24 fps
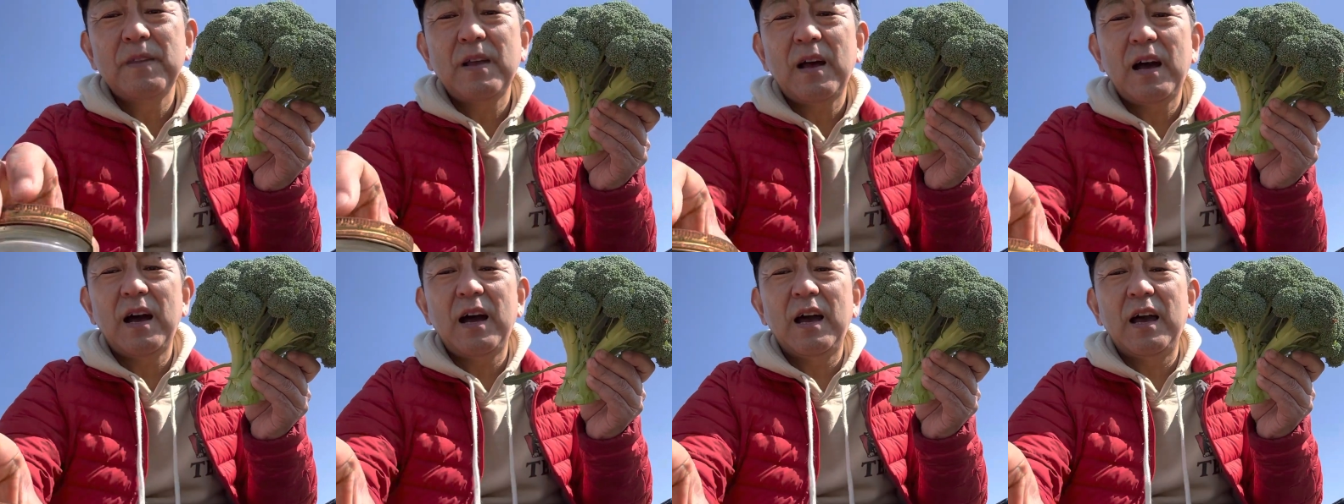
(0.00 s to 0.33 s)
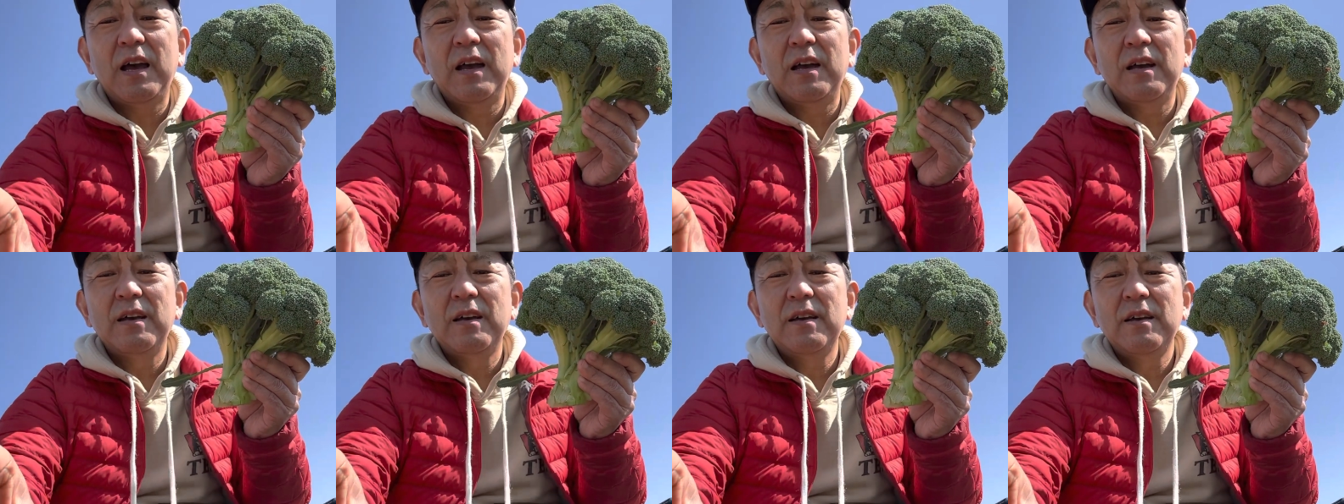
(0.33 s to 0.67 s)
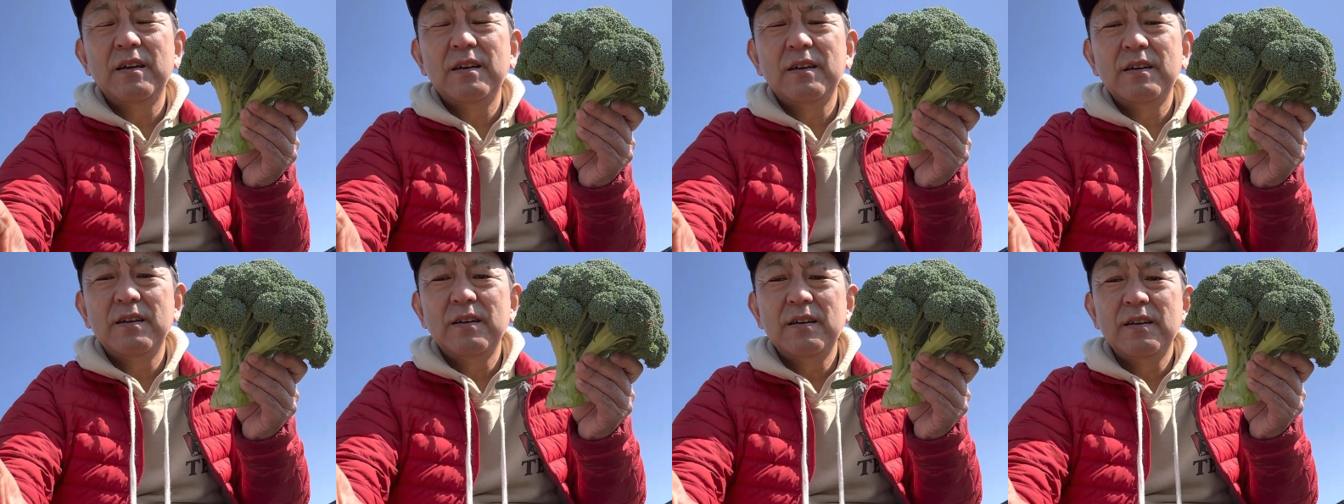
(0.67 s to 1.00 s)
はい。
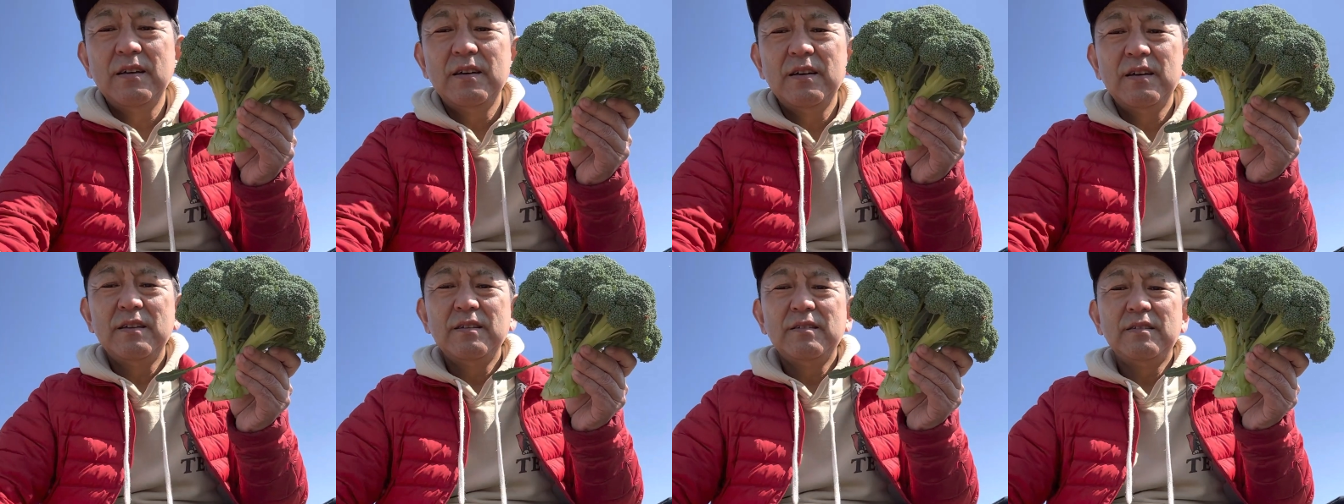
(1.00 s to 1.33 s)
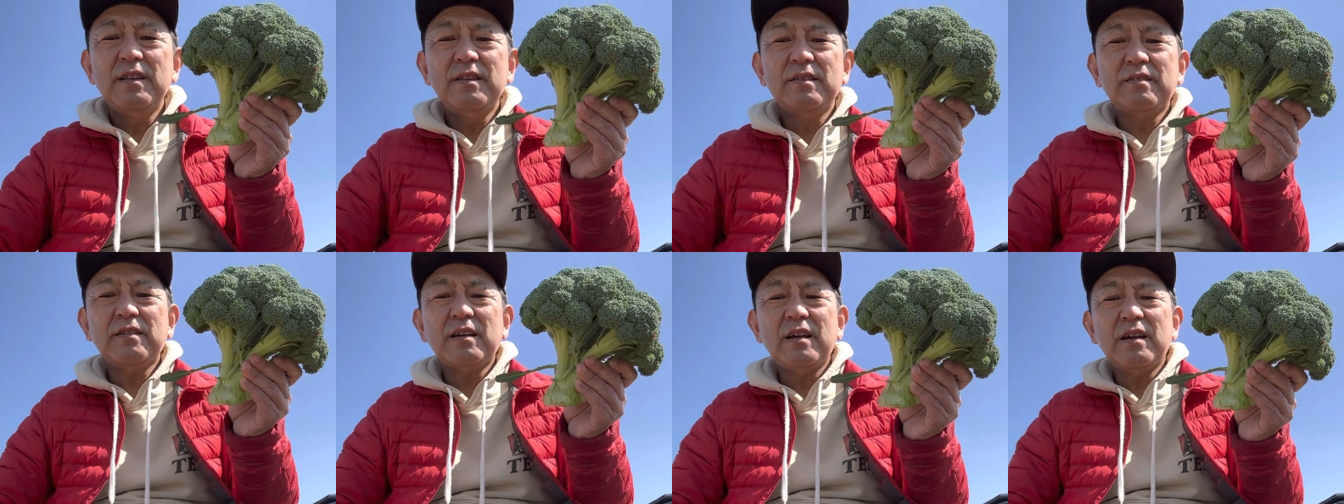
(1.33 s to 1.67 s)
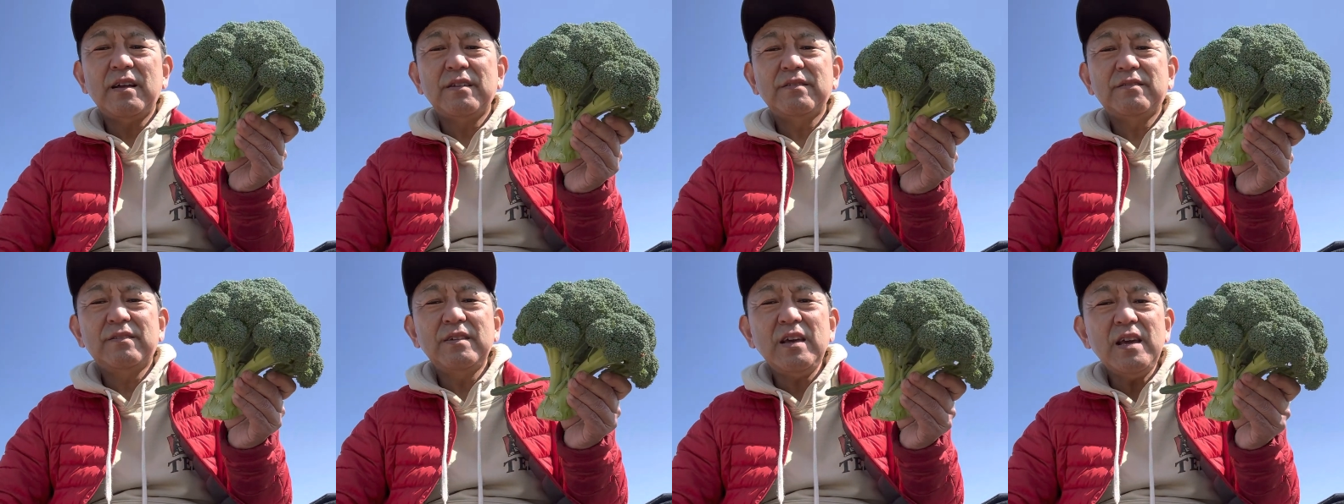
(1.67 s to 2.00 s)
ですか
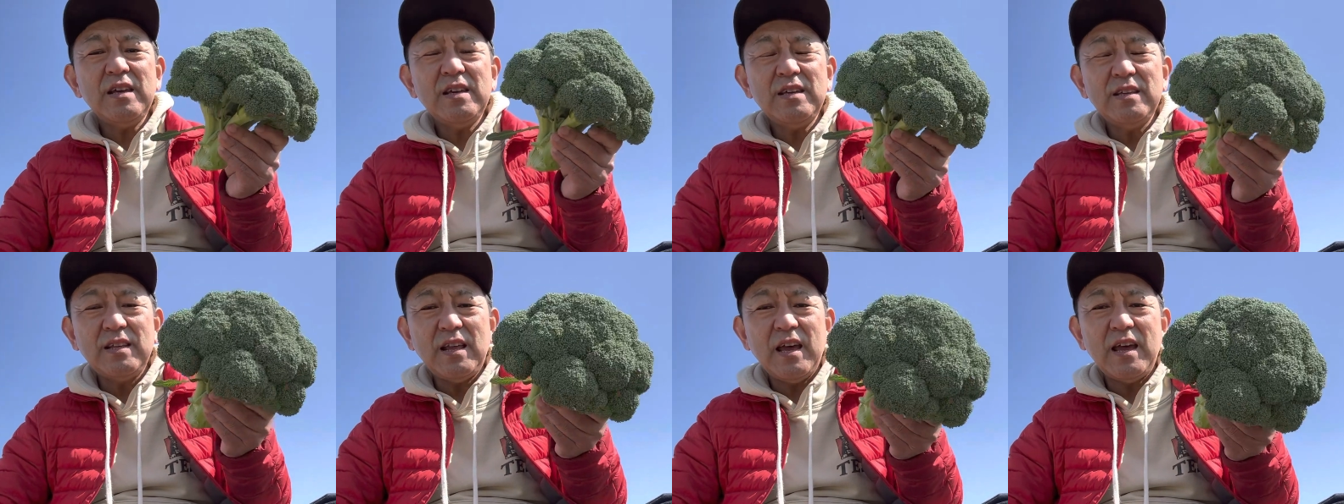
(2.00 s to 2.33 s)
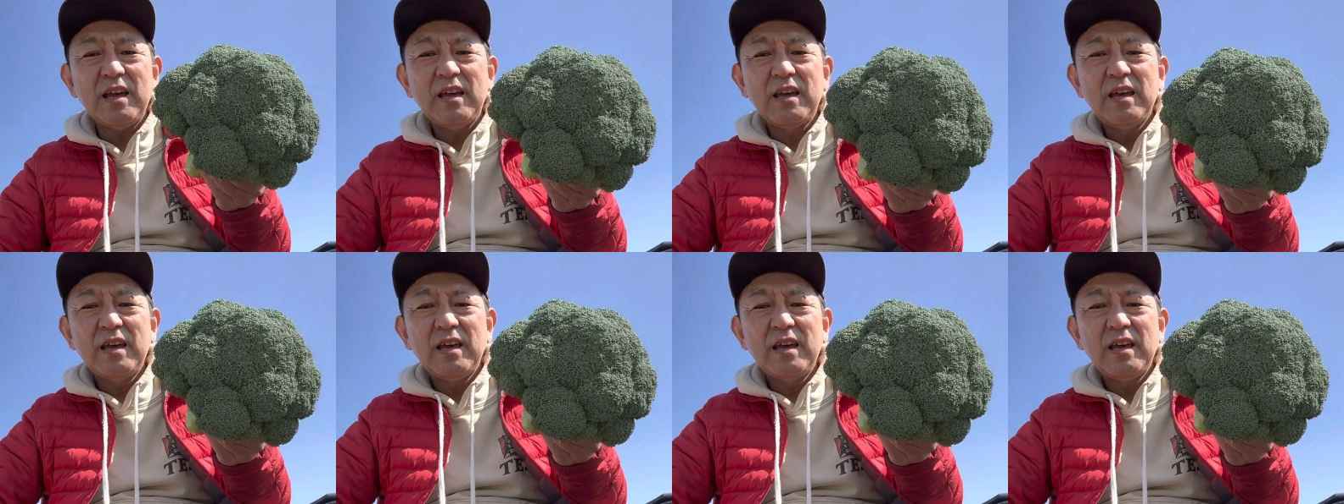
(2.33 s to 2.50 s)
ら、ぜひね、